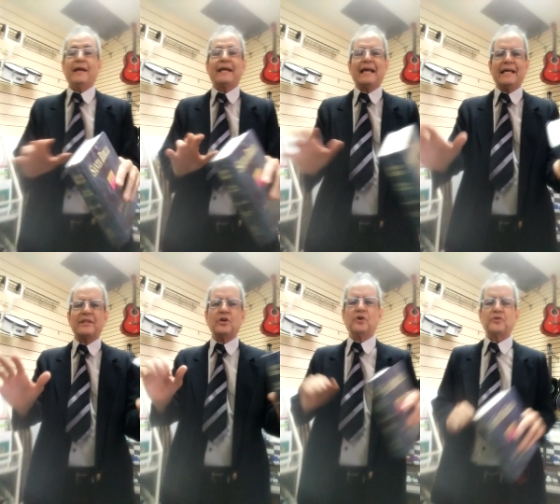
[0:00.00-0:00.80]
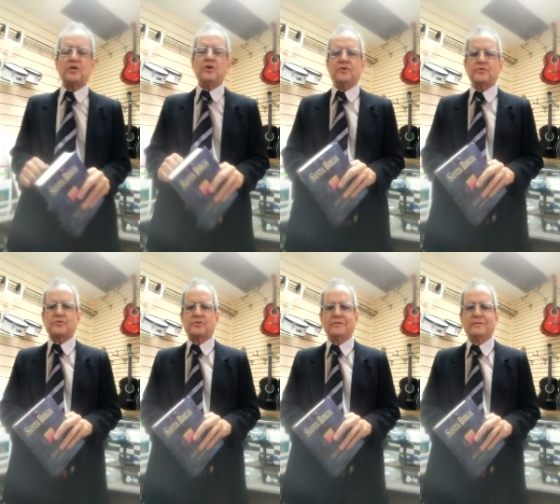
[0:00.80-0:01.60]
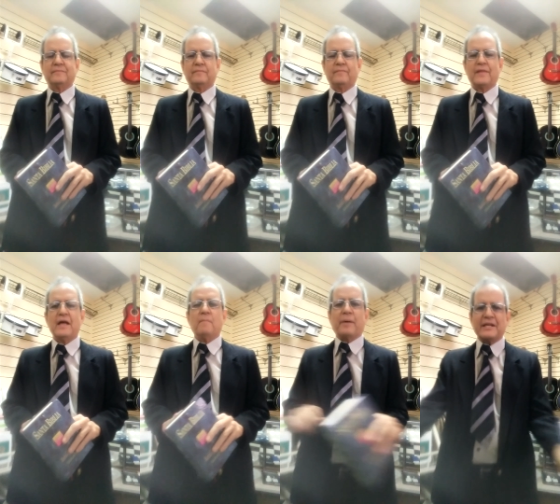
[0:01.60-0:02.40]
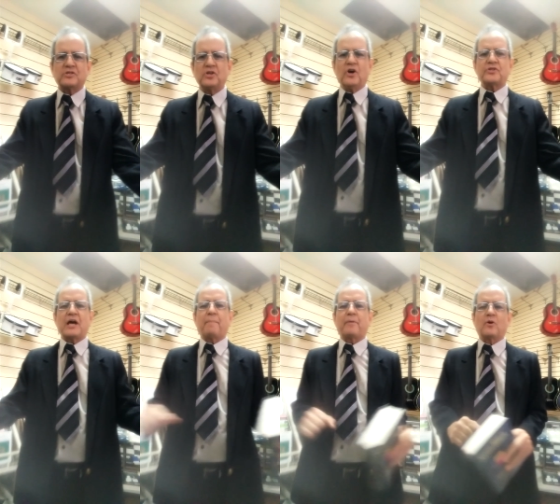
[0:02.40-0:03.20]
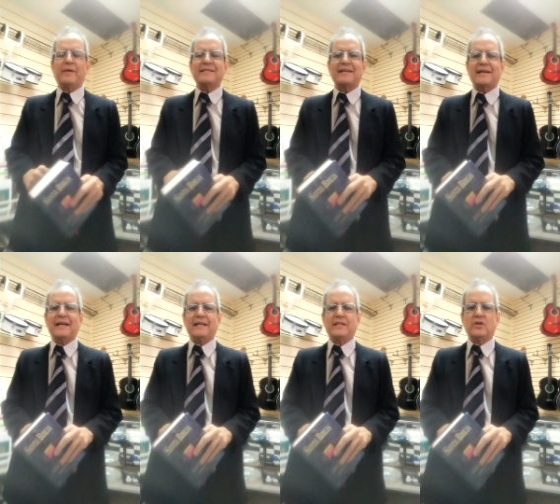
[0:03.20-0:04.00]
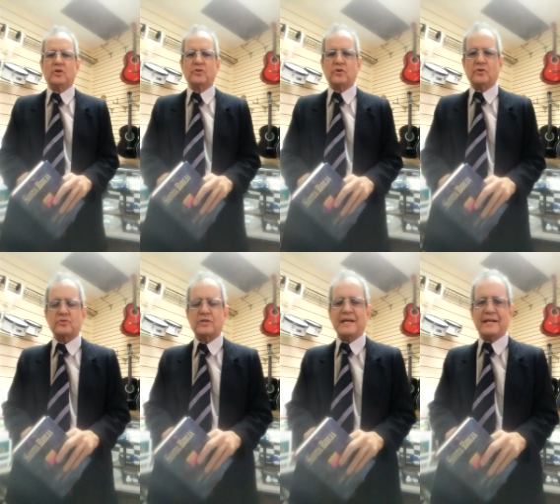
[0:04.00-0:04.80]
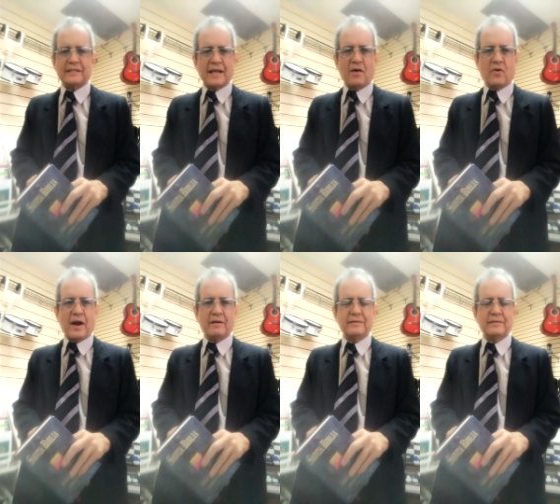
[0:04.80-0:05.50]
que le dio Dios. preciosas promesas que le dio Dios. En esta hora